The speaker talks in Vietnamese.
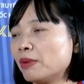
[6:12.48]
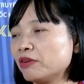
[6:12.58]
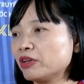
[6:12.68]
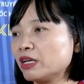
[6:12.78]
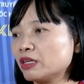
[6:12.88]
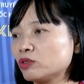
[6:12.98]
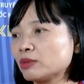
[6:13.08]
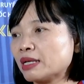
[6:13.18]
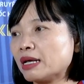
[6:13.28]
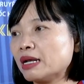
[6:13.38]
bởi vì
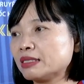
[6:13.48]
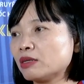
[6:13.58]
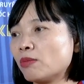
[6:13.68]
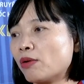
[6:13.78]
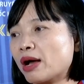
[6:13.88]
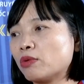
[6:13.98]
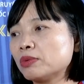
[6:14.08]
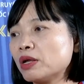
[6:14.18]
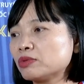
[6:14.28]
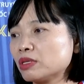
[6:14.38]
chúng ta thấy là trong báo cáo
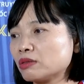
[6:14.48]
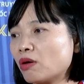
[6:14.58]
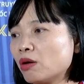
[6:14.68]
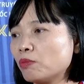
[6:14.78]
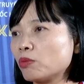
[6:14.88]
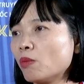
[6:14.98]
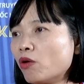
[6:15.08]
cũng nêu rất rõ một